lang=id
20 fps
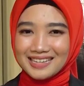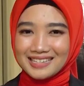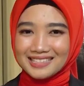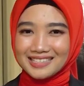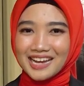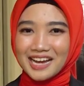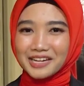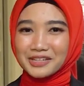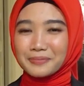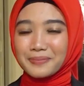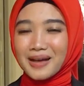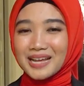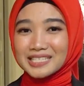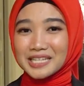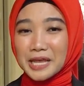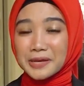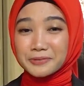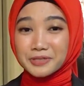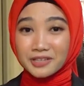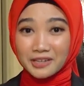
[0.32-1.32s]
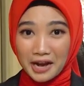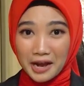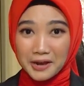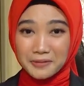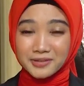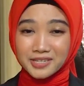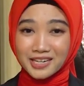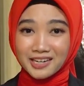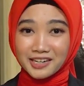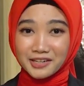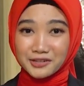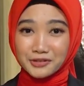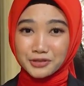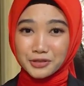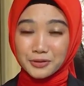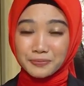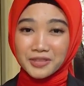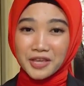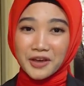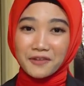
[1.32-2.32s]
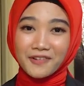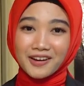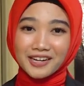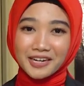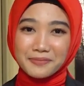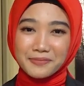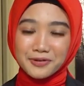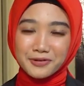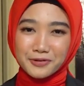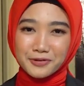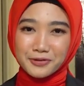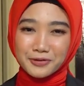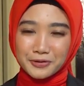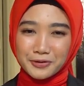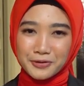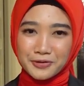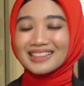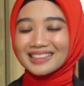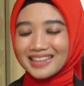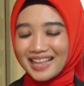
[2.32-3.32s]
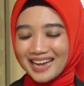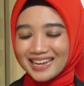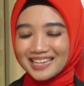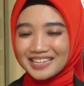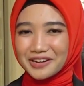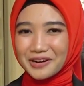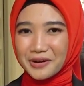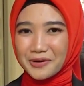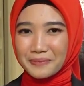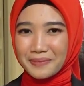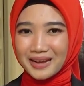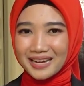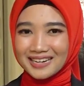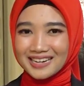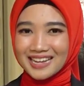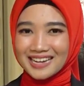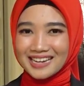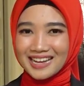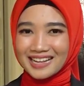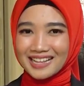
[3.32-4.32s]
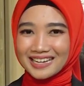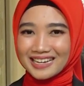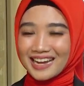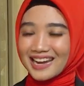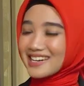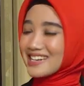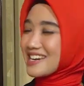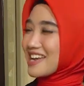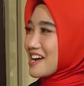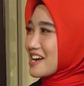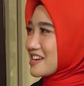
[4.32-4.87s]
Jangan lupa subscribe channel YouTube TVRI Bengkulu, like, komen, dan nyalakan